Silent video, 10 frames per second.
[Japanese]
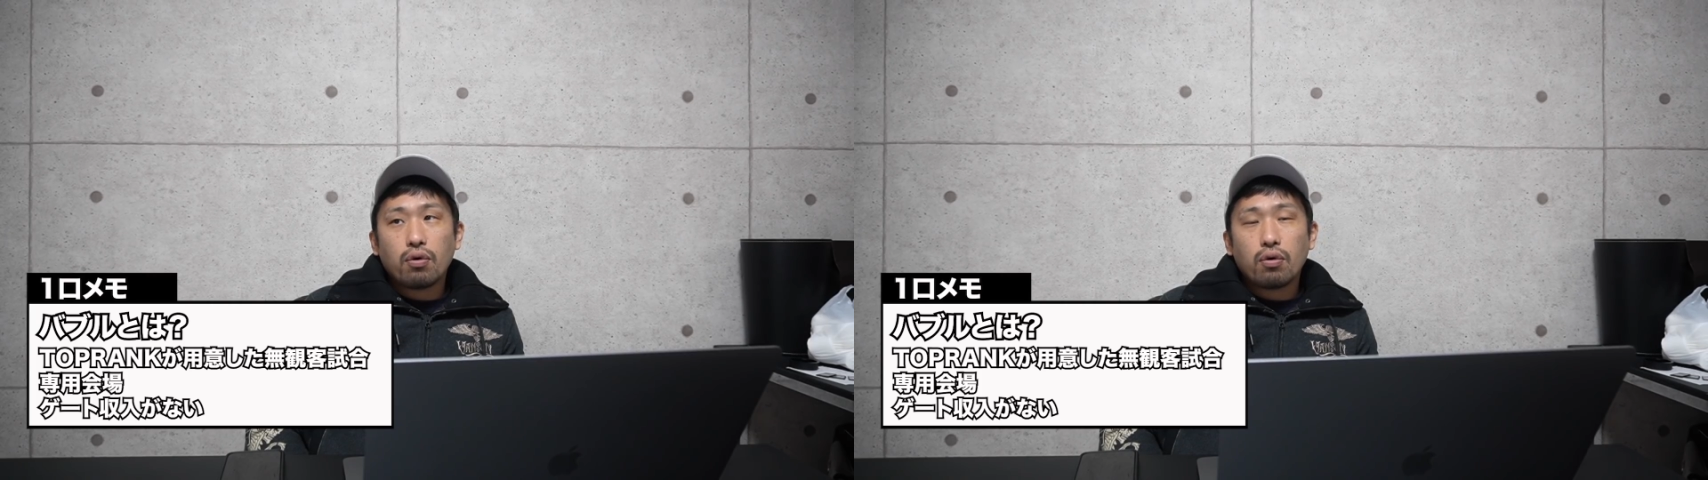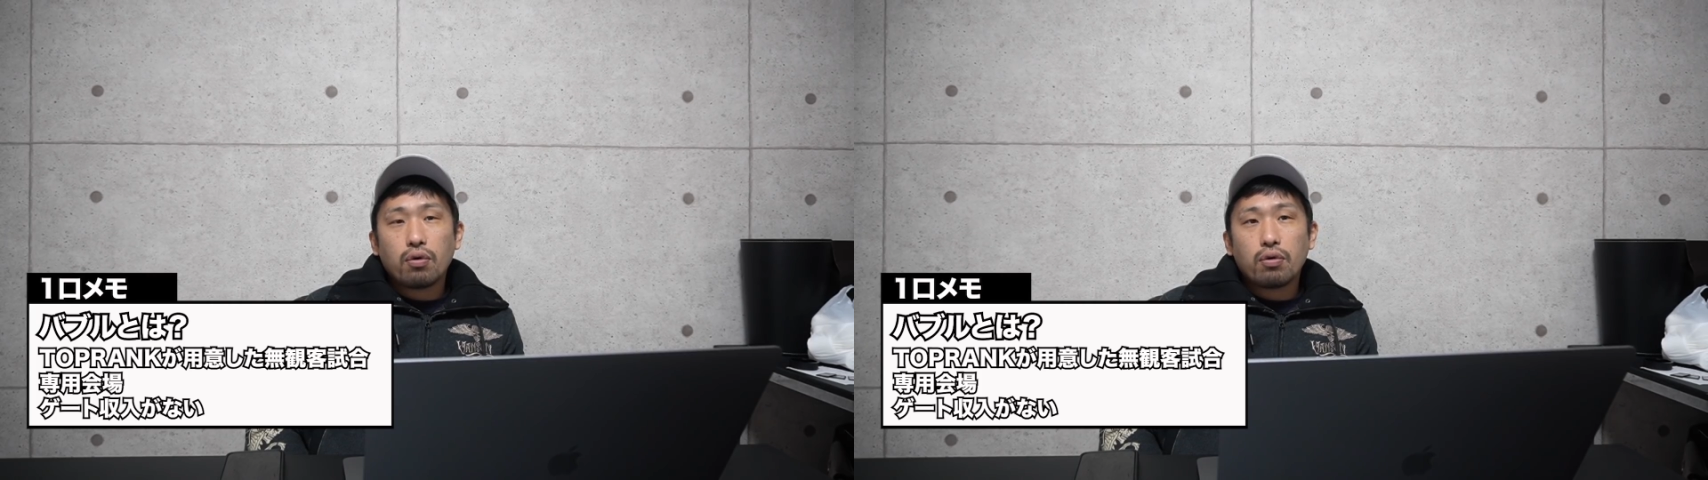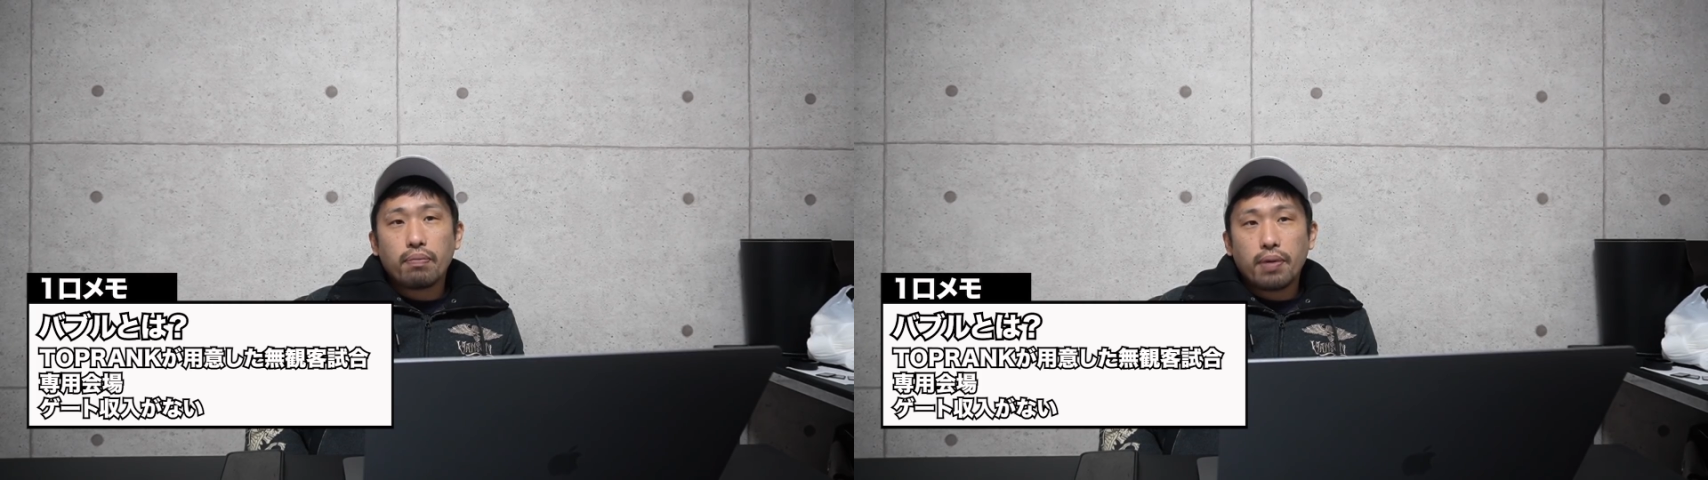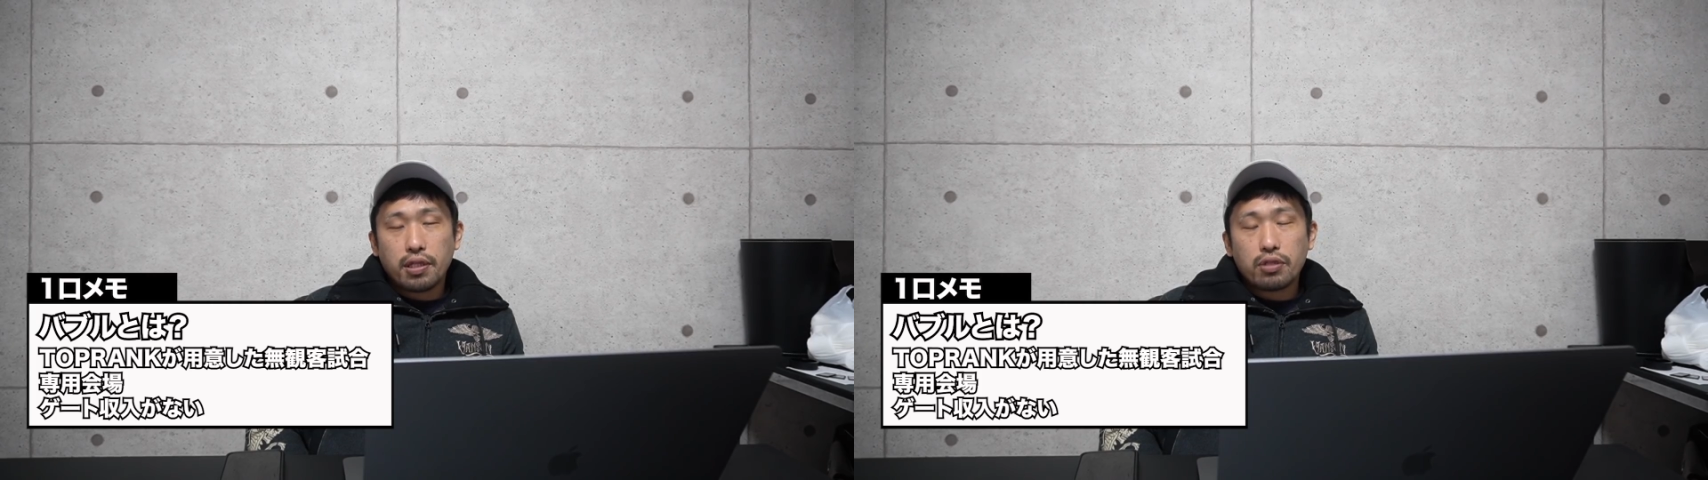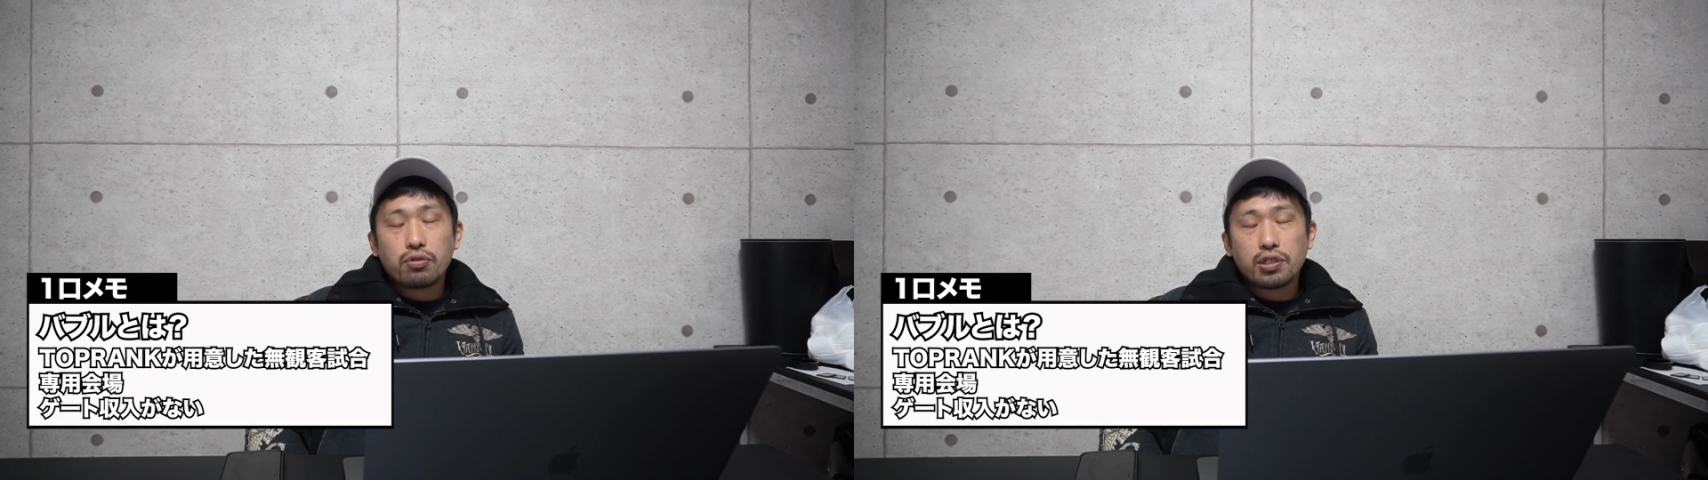
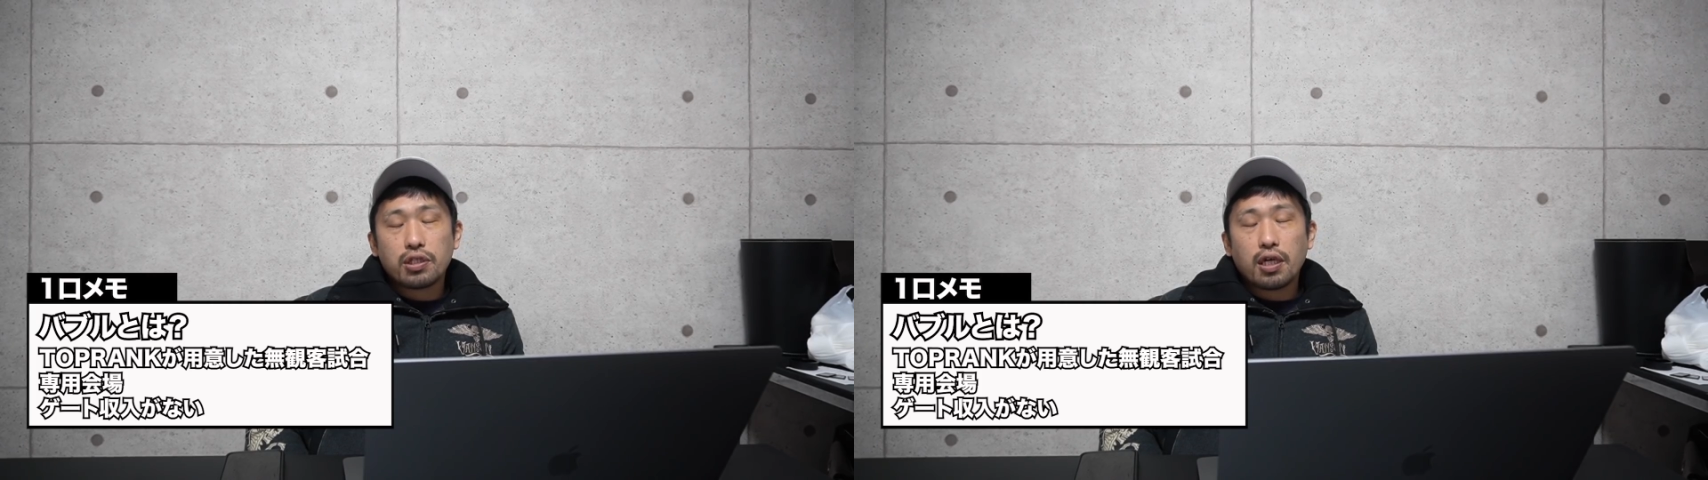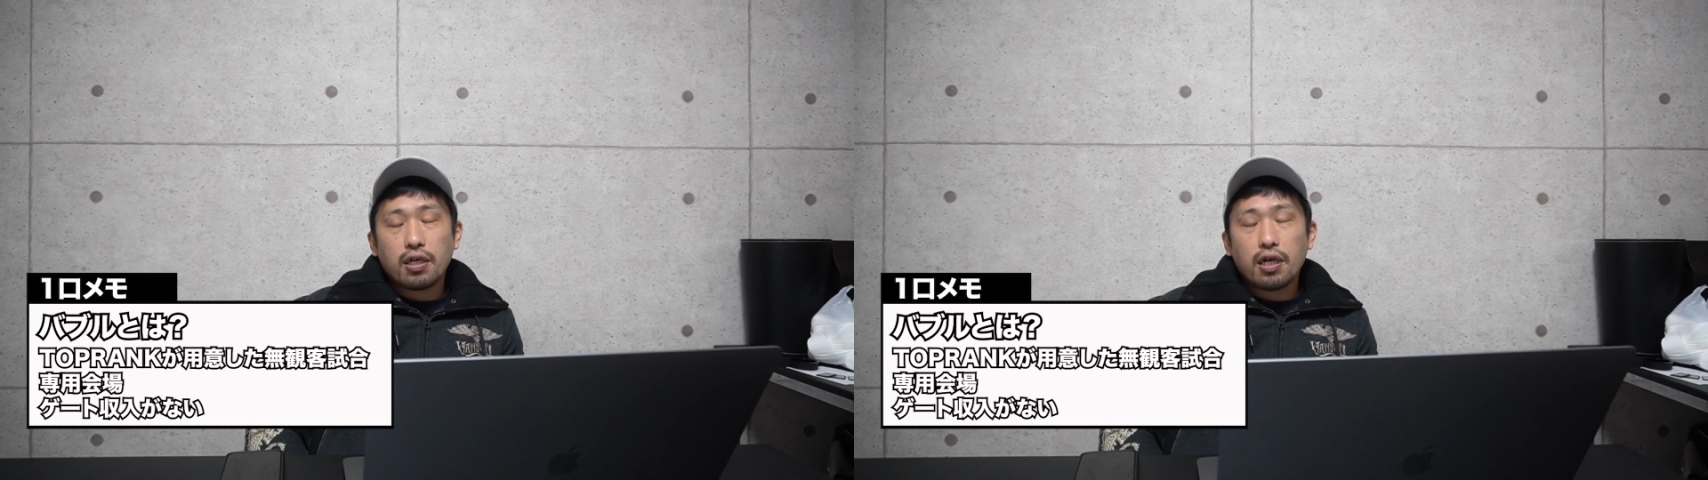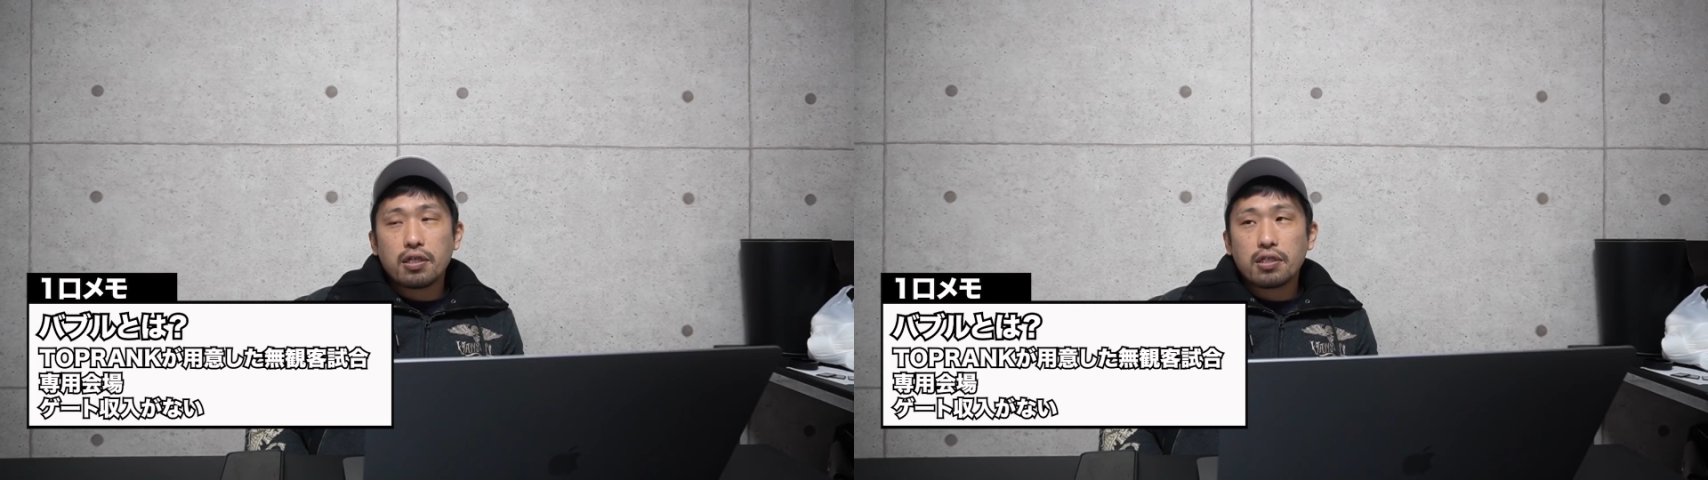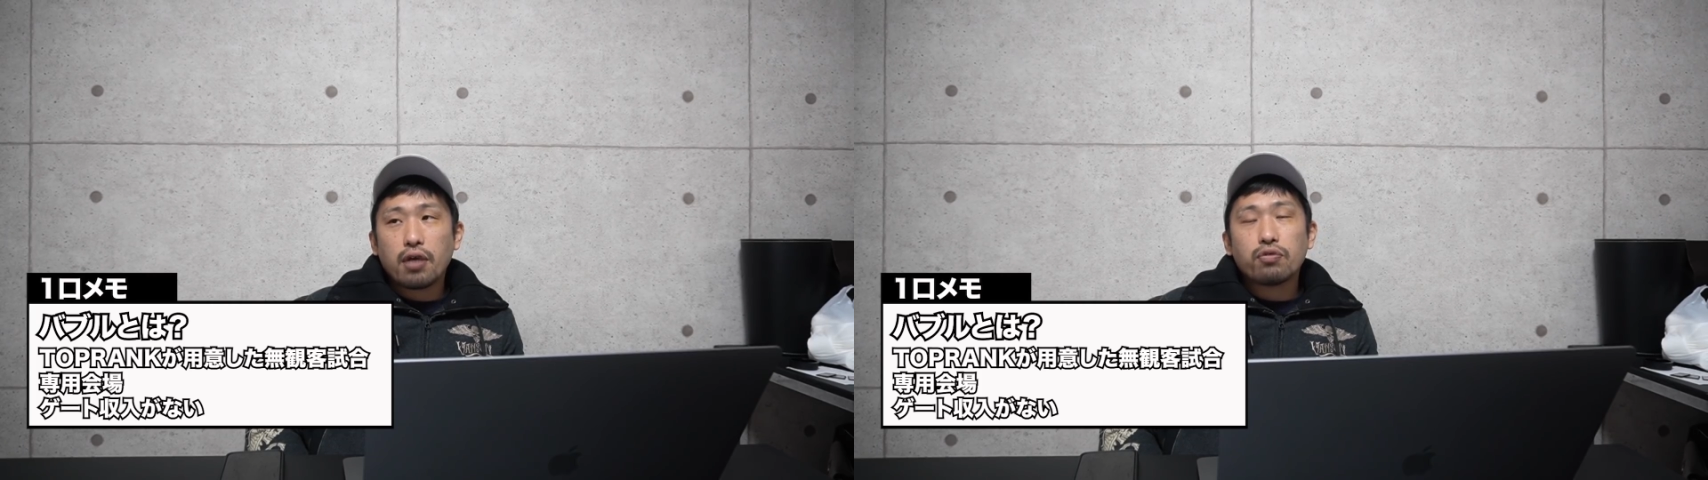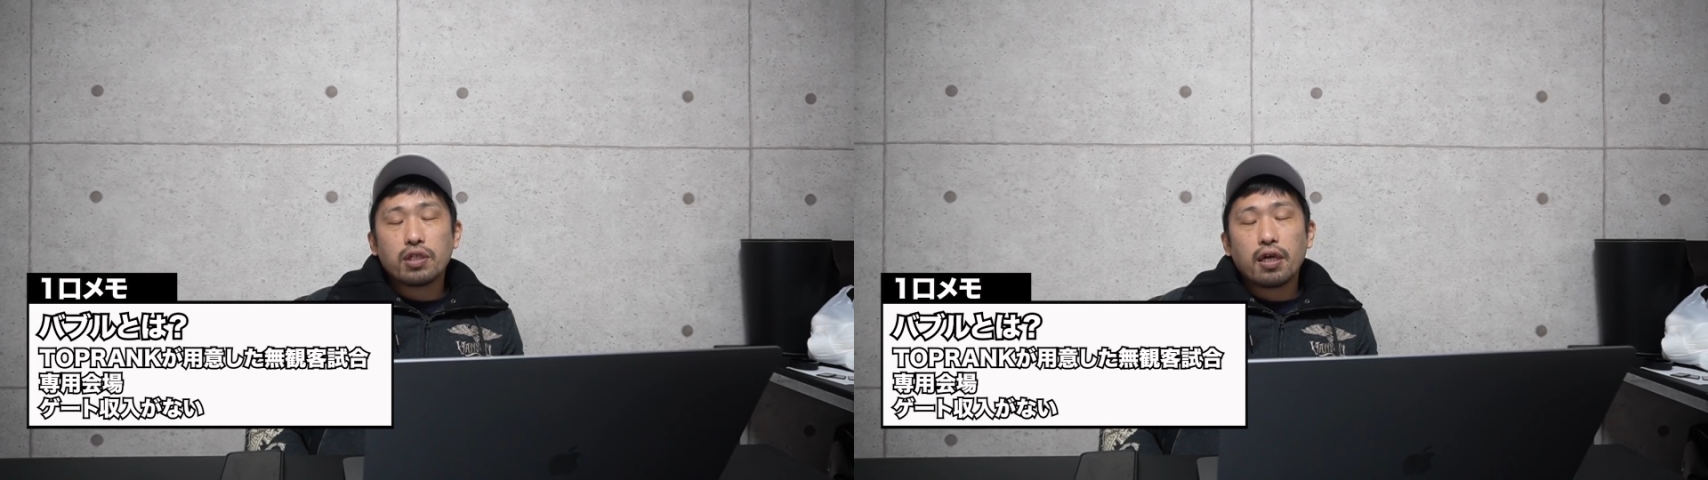バルデスバルデスの試合が
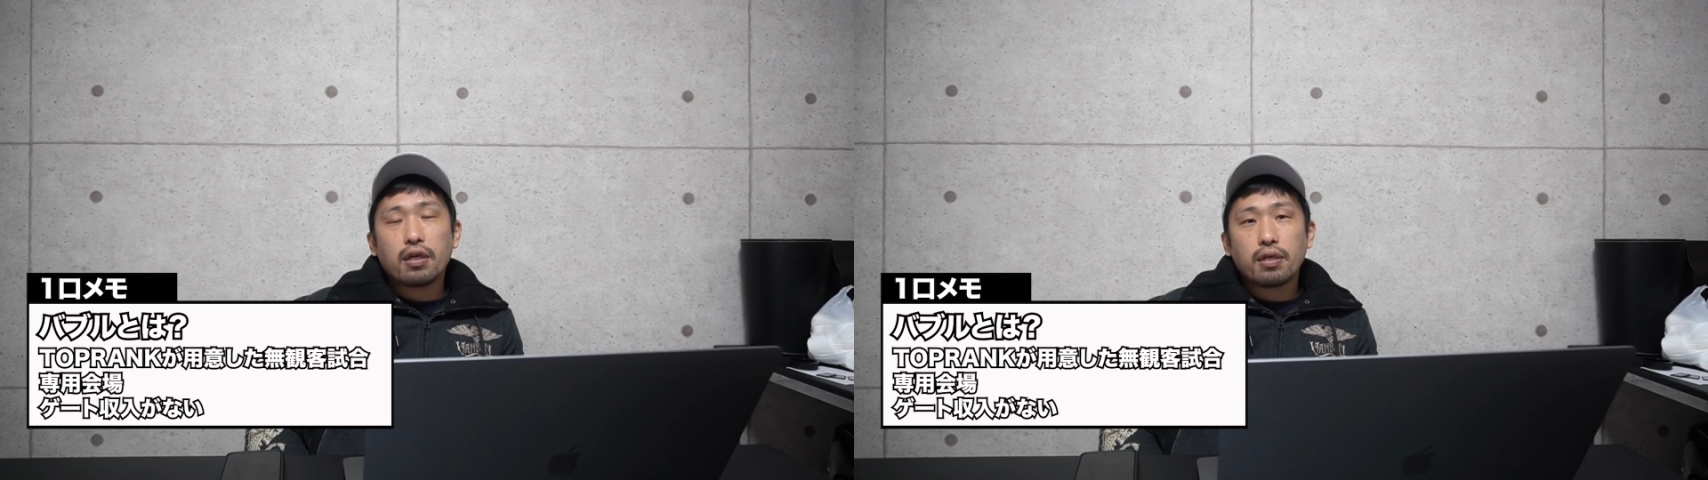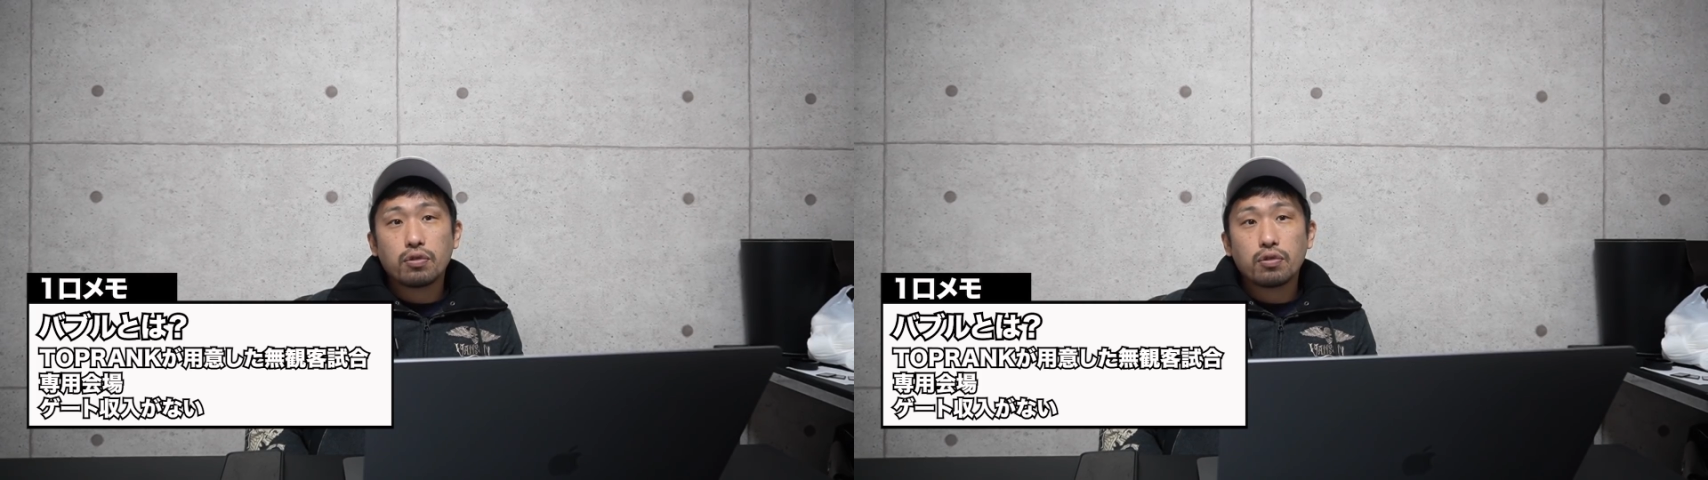最後じゃない